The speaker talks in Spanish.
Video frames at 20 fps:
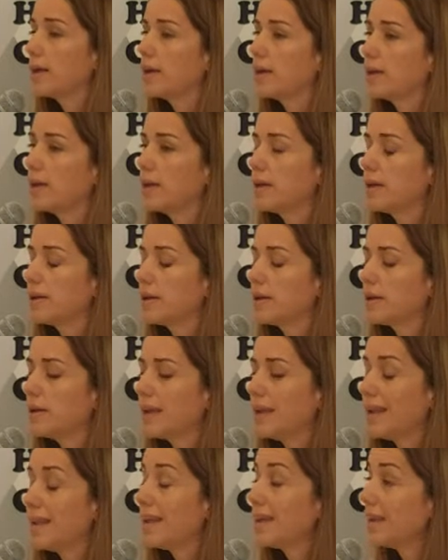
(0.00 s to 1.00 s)
eh,
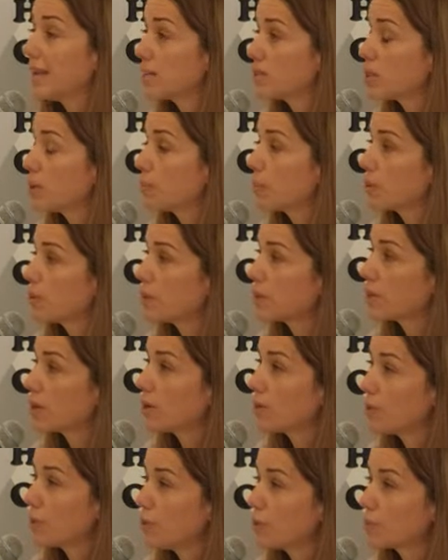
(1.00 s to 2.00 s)
el ingreso por Villa
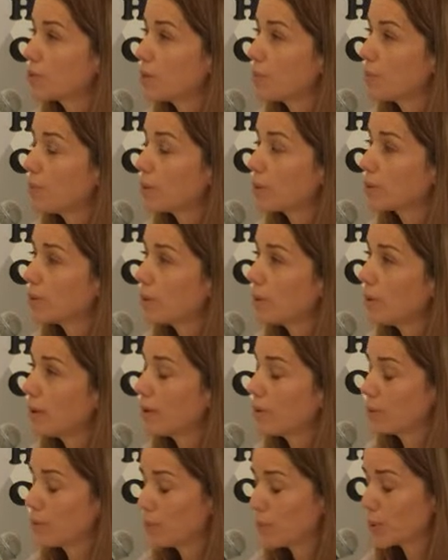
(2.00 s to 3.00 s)
Constitución
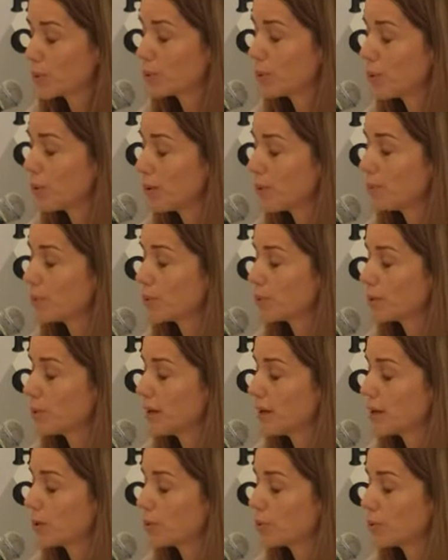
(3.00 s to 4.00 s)
Portiobal por
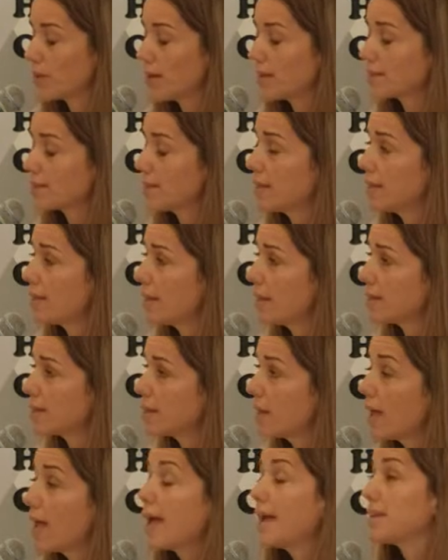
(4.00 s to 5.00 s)
la ruta
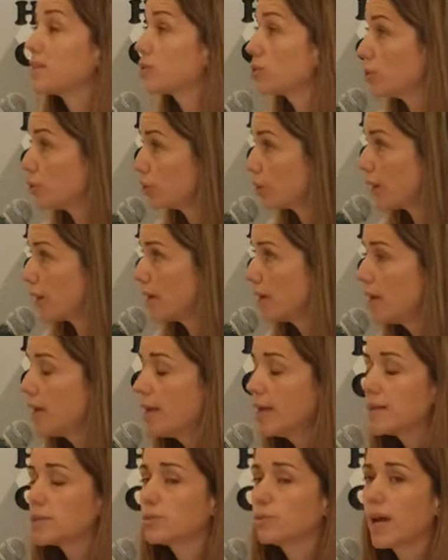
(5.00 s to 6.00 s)
S10 es otra.
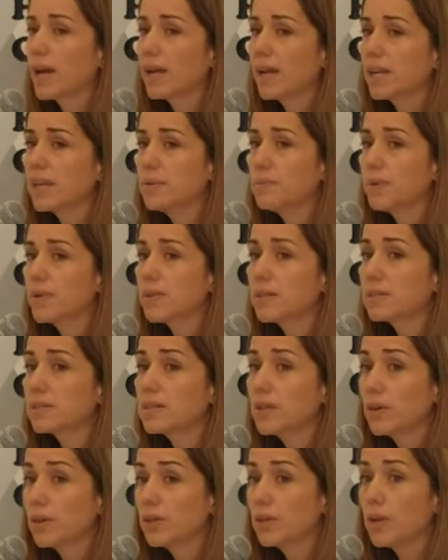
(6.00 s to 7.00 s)
Es una gran
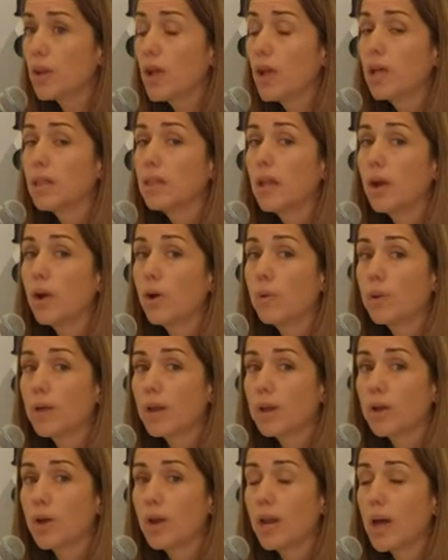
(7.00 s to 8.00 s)
inversión del
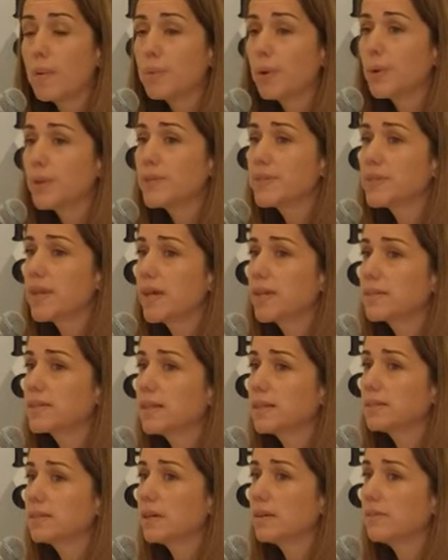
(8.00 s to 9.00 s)
gobierno de la provincia de
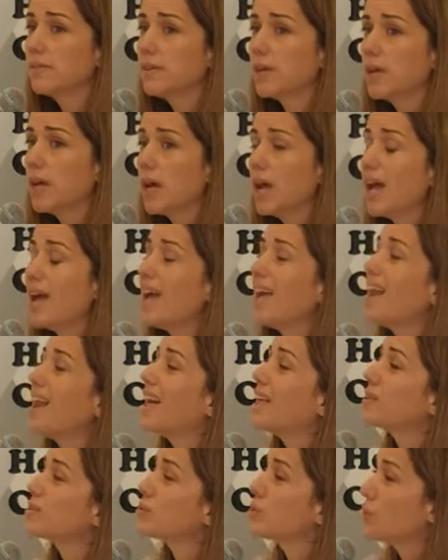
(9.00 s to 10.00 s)
Santa Fe en
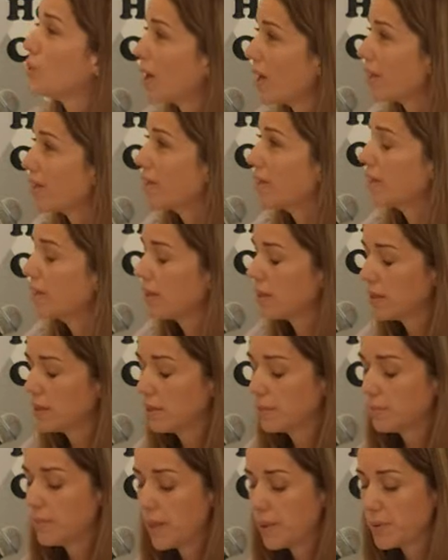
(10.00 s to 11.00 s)
la ciudad
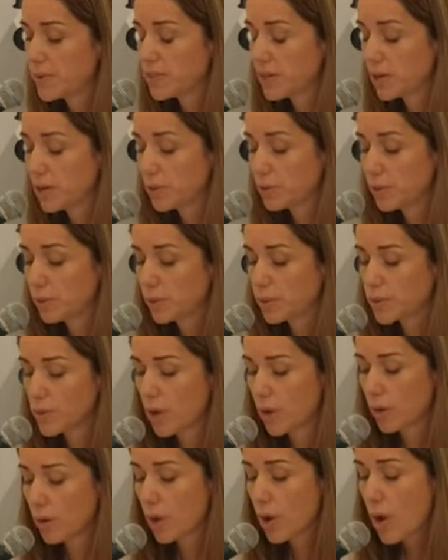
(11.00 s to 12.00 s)
de Villa
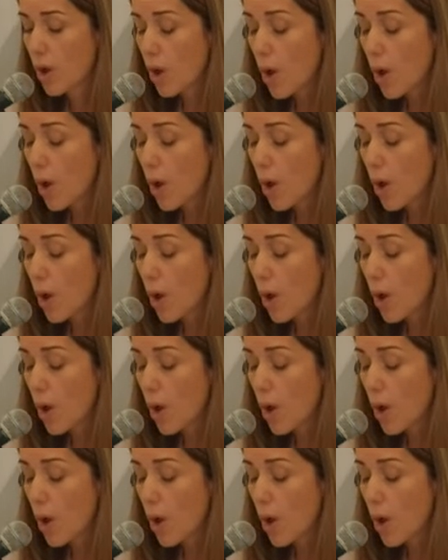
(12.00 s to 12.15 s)
Constitución.